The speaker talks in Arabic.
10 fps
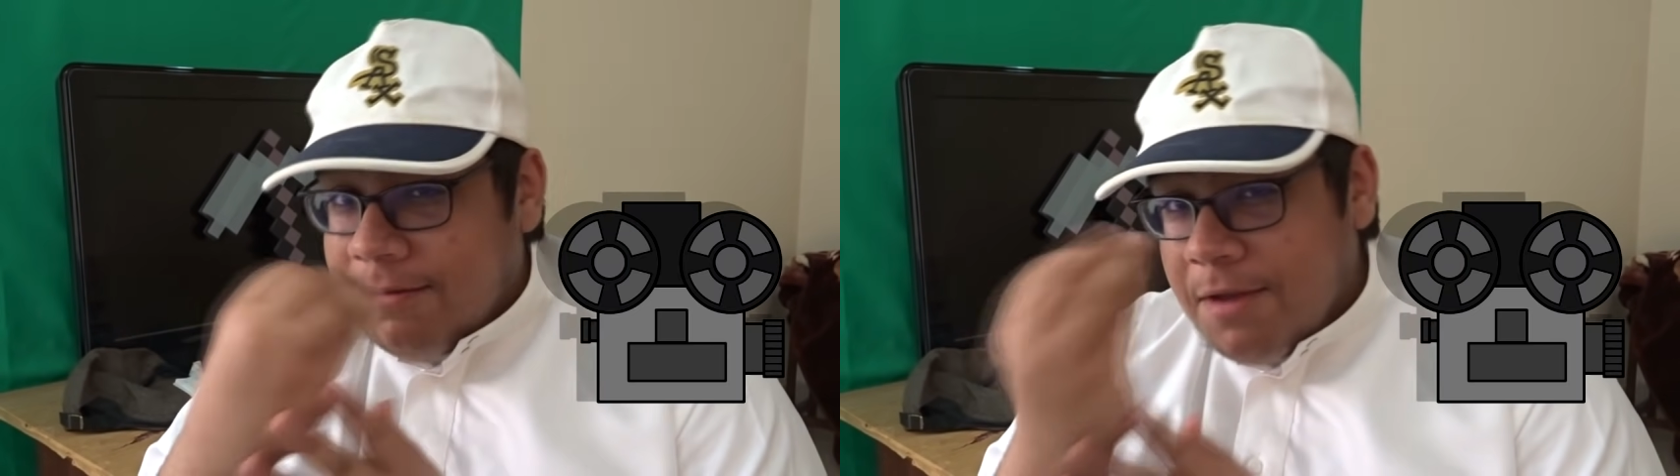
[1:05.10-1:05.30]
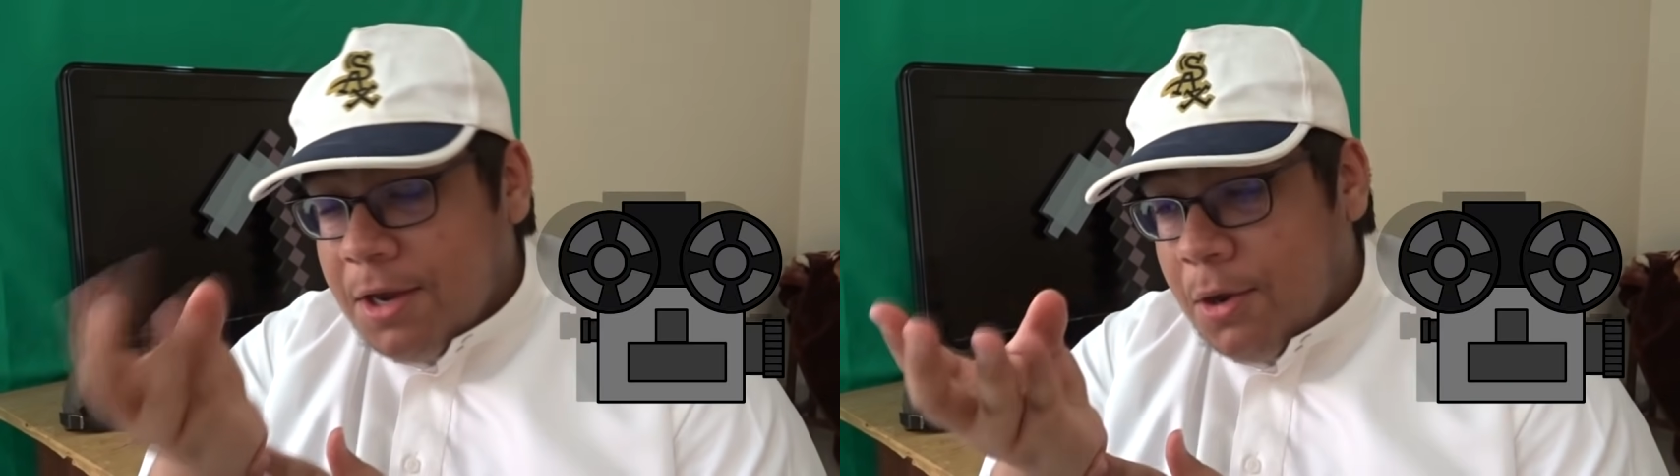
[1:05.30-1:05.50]

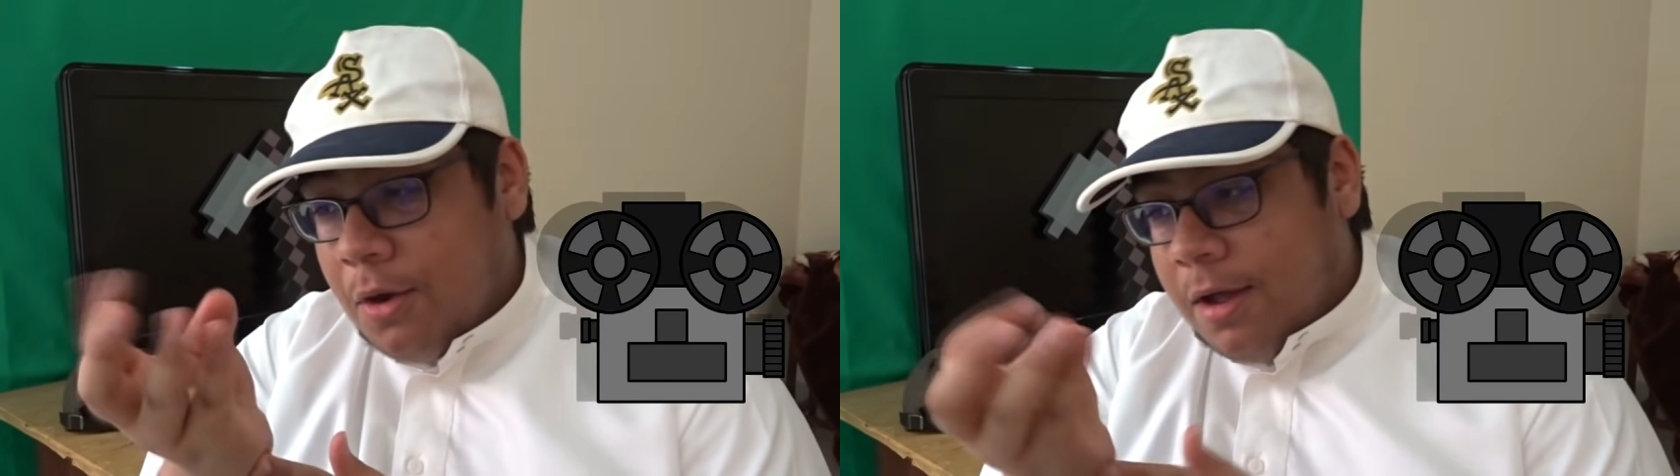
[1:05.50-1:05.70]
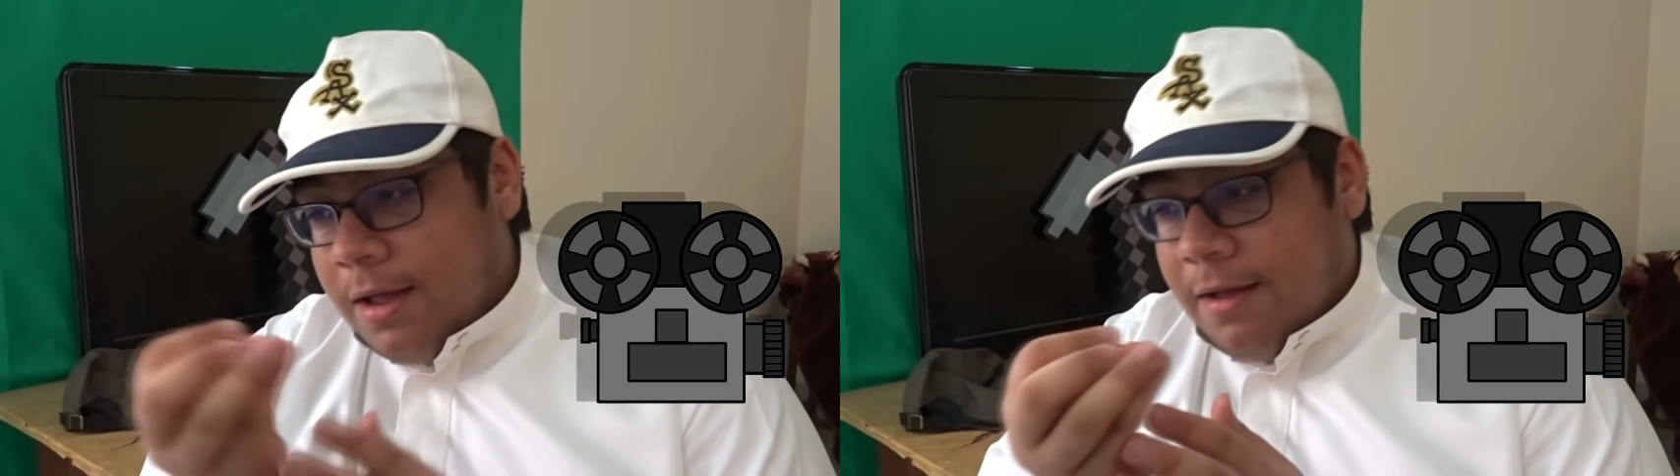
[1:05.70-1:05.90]

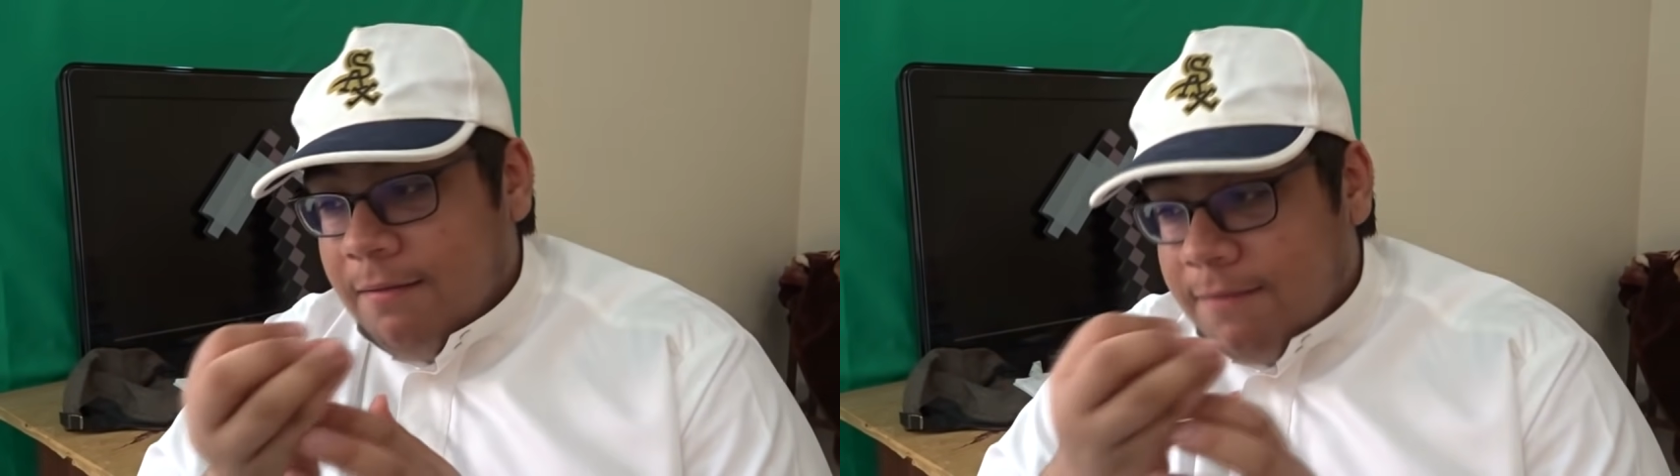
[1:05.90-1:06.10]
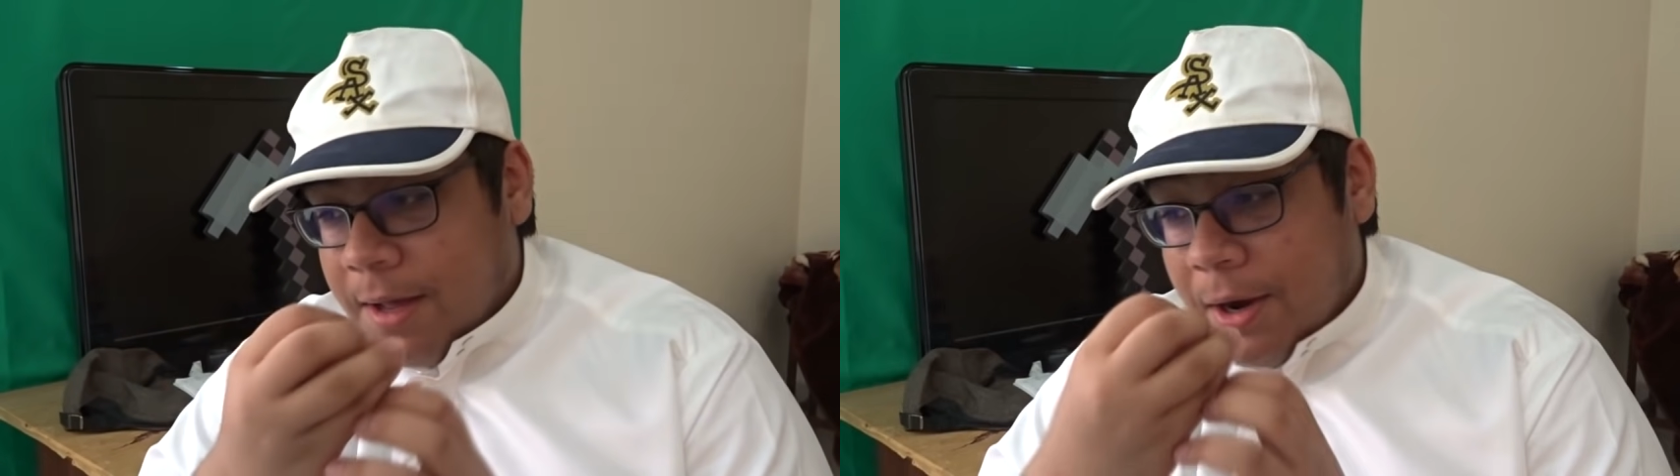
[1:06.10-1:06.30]
الفيديو
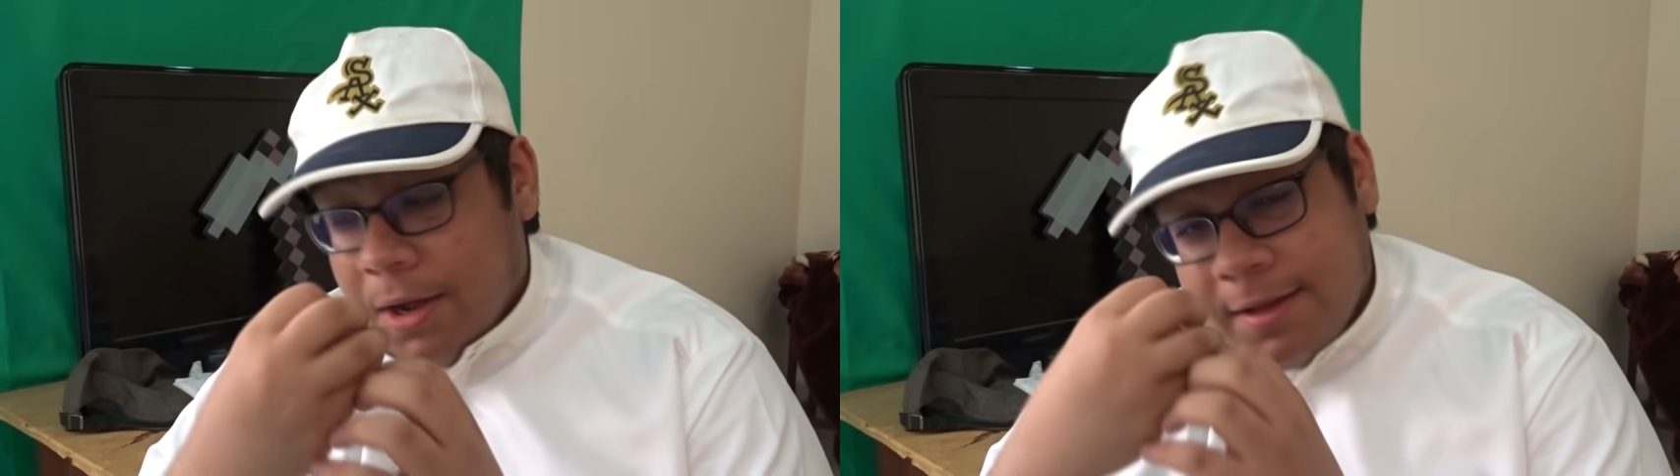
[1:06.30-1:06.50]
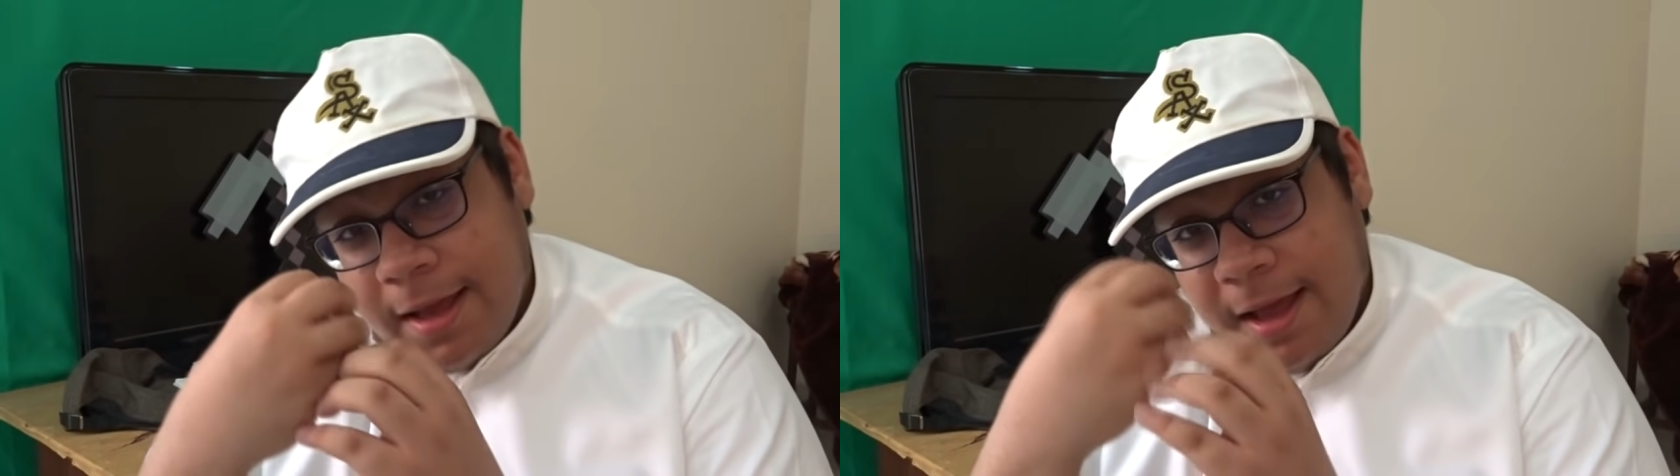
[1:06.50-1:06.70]

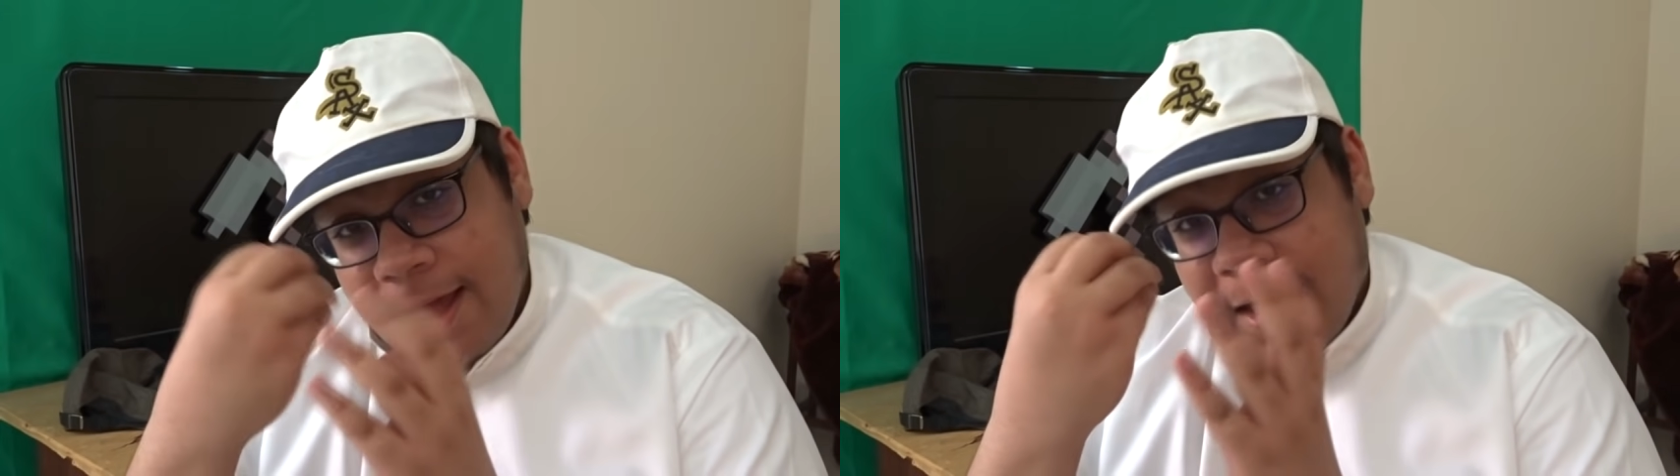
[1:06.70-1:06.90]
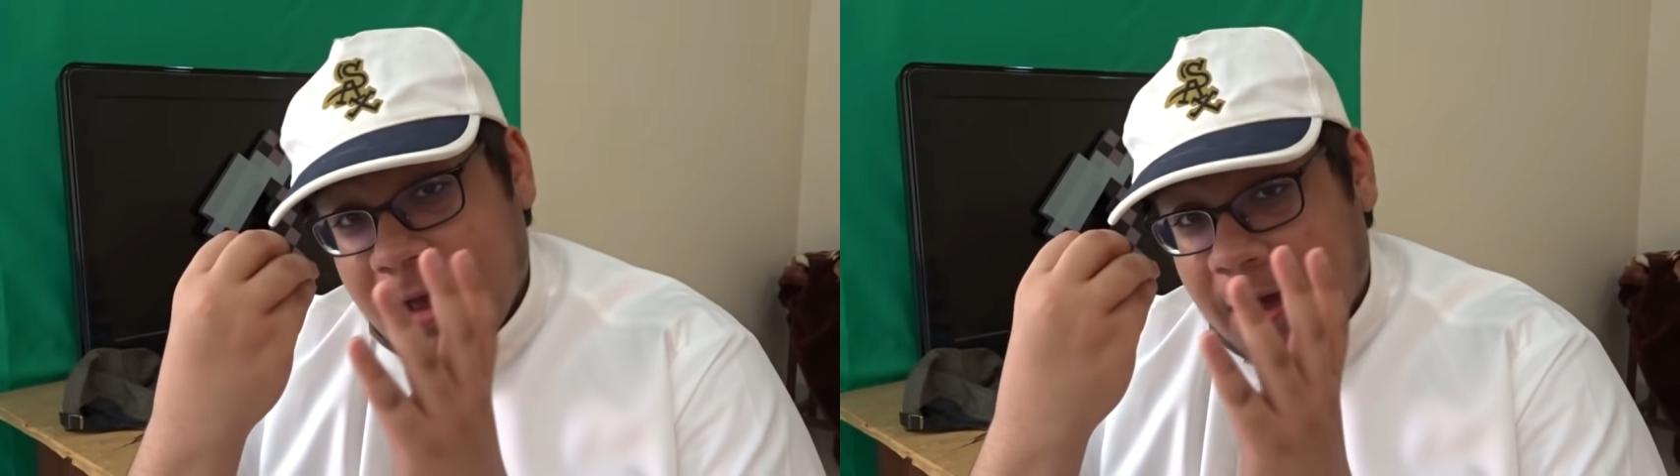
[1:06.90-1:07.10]
فمعناته